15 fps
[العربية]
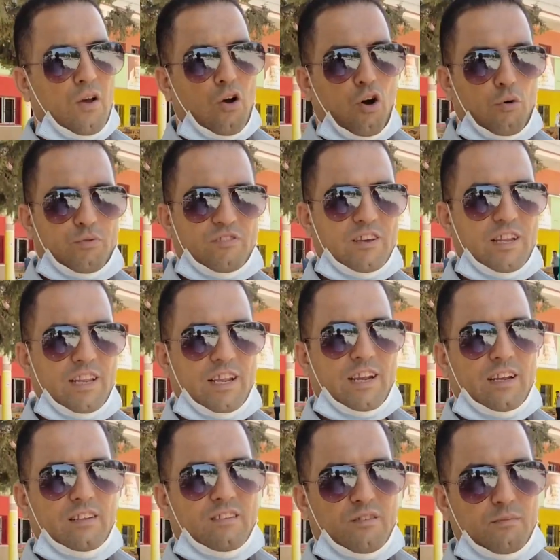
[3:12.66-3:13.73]
وبالتالي
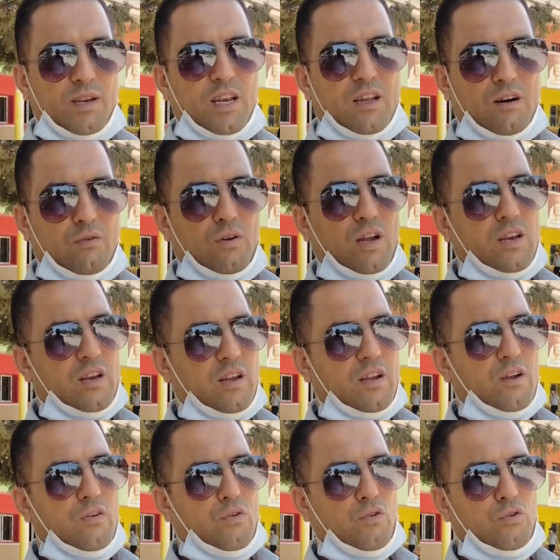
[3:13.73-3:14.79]
كنتمناو ان
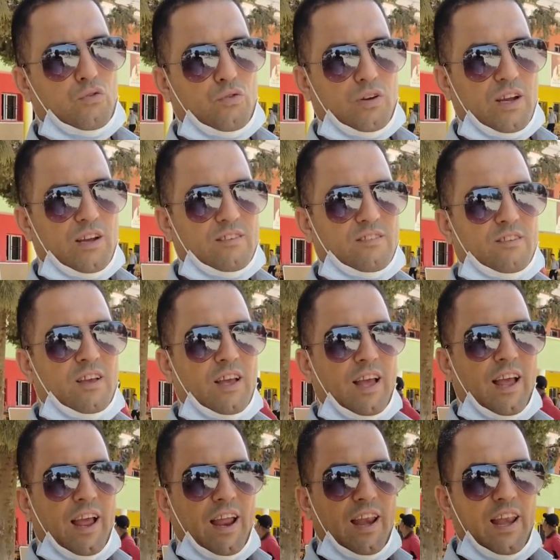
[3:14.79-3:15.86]
يكونوا ناس
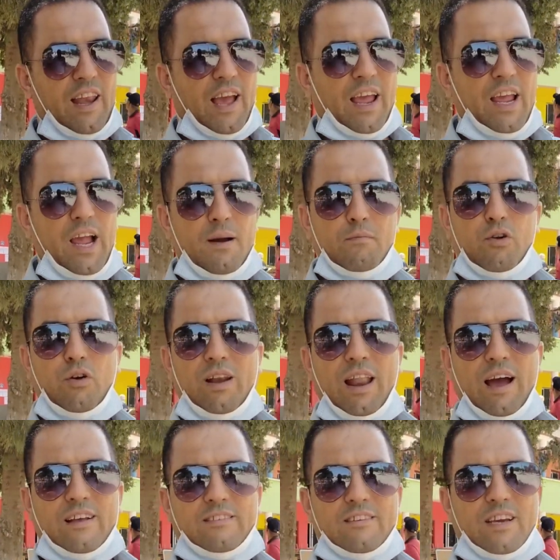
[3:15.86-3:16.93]
اللي غيحملوا على
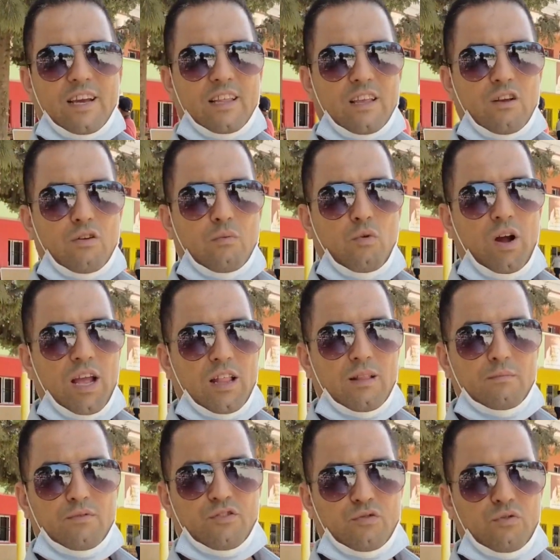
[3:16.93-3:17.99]
العاتق ديالهم واحد
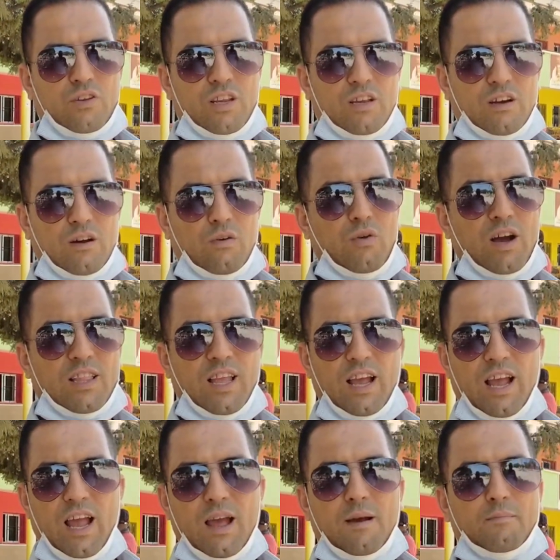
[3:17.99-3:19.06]
المسؤوليه
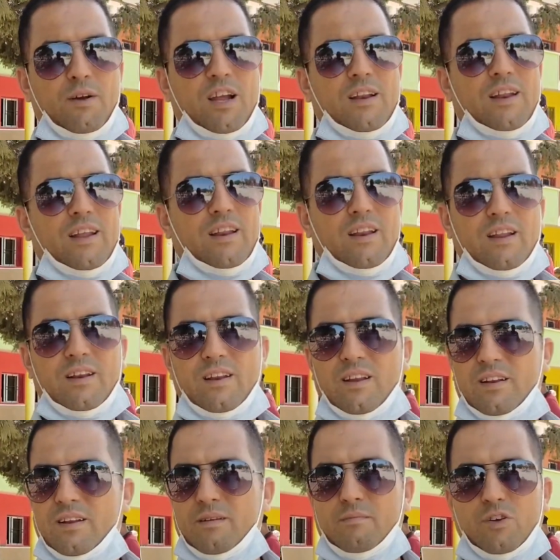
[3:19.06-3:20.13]
وهذا عمل
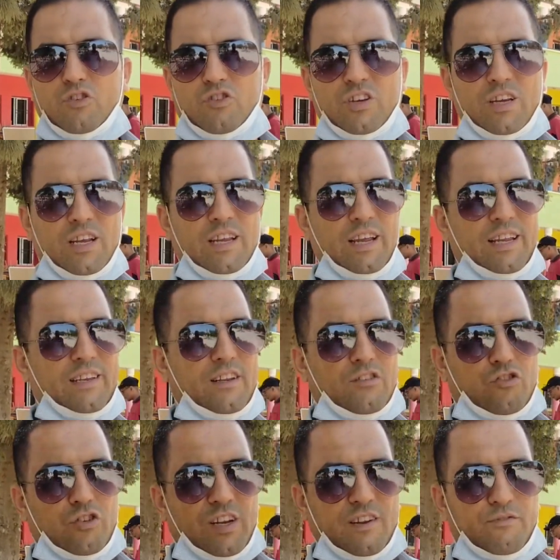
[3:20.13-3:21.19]
ماشي يعني
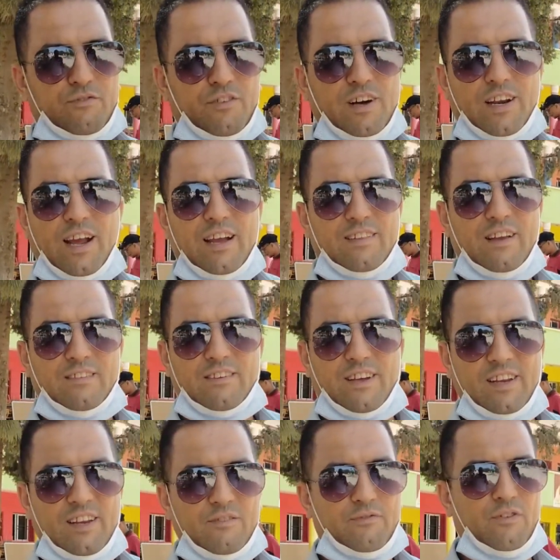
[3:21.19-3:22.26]
تشريف راه هذا
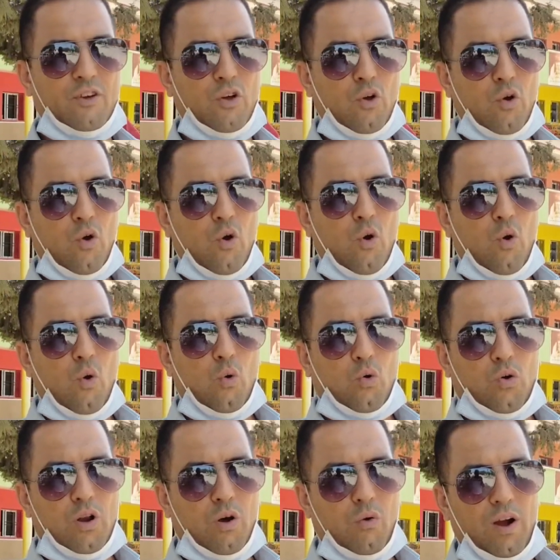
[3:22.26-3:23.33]
تكليف
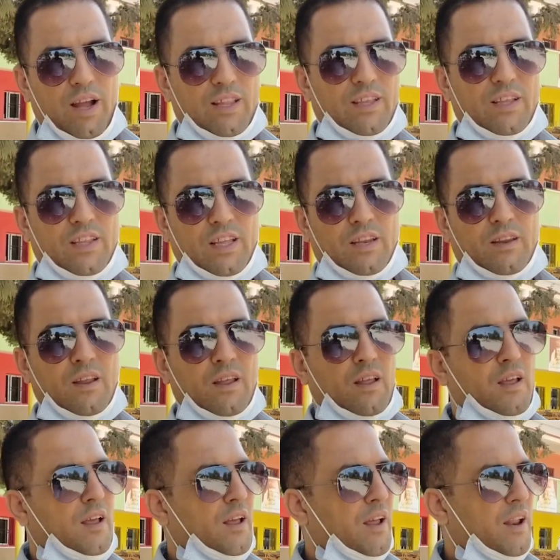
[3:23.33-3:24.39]
وكل واحد يدير
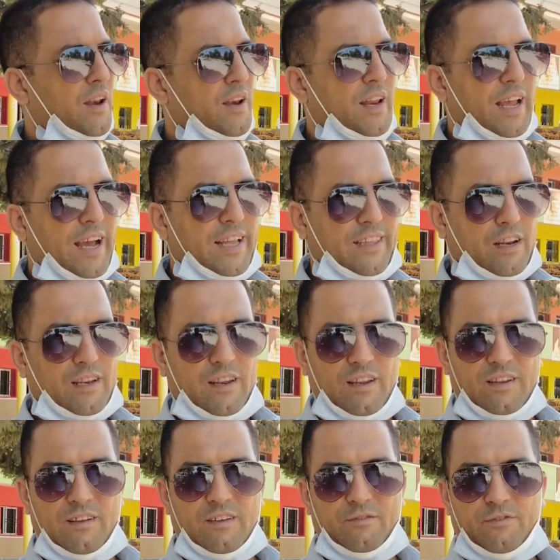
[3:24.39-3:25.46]
اللي يقدر
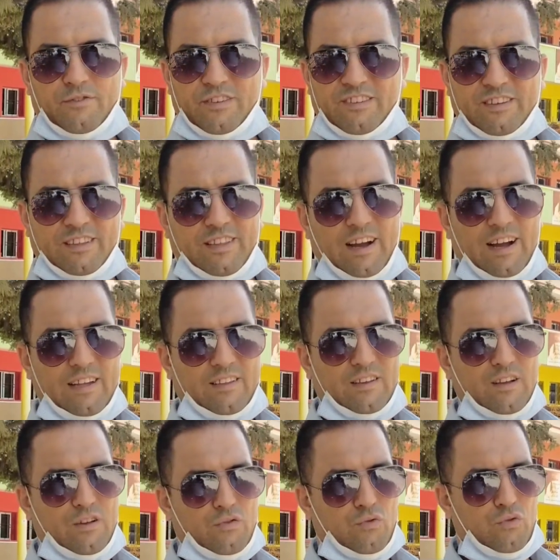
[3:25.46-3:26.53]
في الاستطاعه
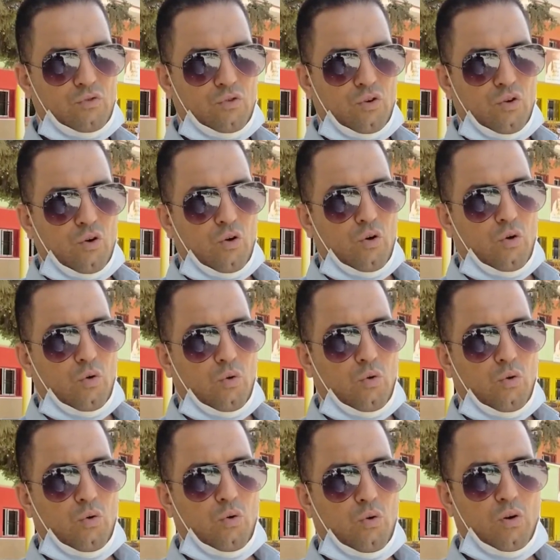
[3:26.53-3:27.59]
ديالو
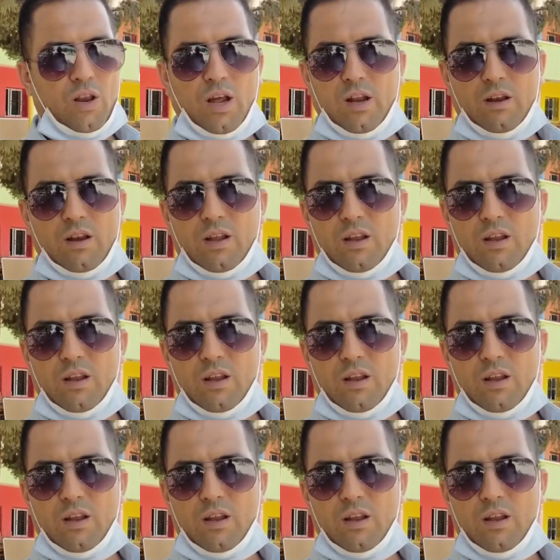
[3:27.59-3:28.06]
والله